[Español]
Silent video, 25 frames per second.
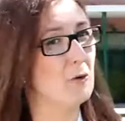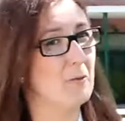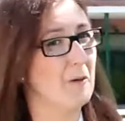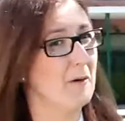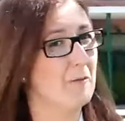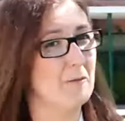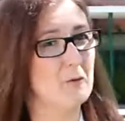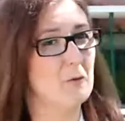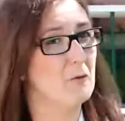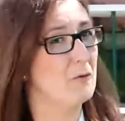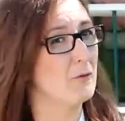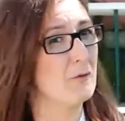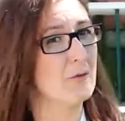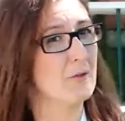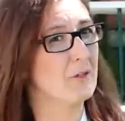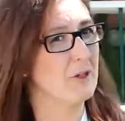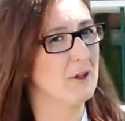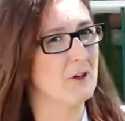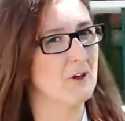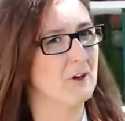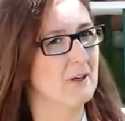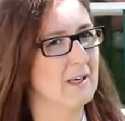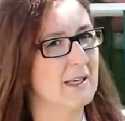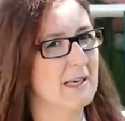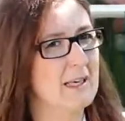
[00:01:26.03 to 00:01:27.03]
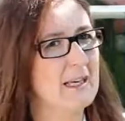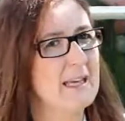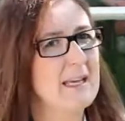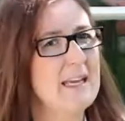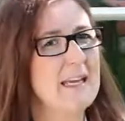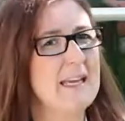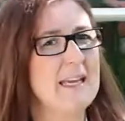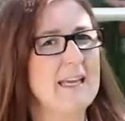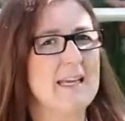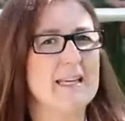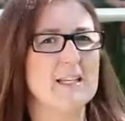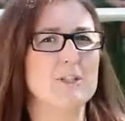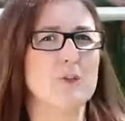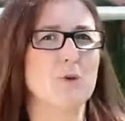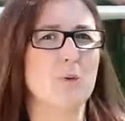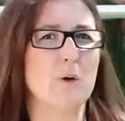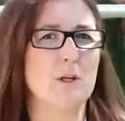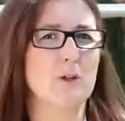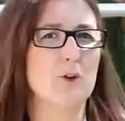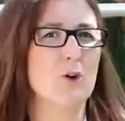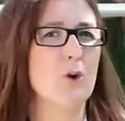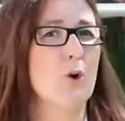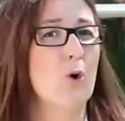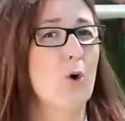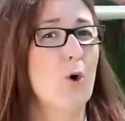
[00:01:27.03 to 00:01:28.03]
no funciona es
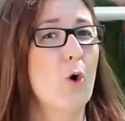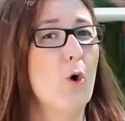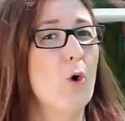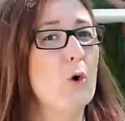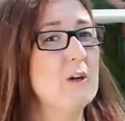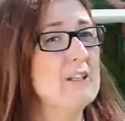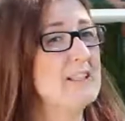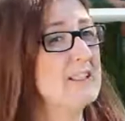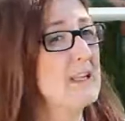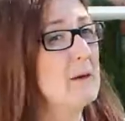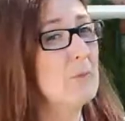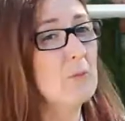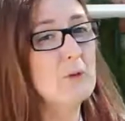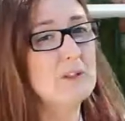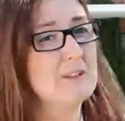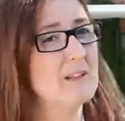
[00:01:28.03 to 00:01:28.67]
cuando o está muy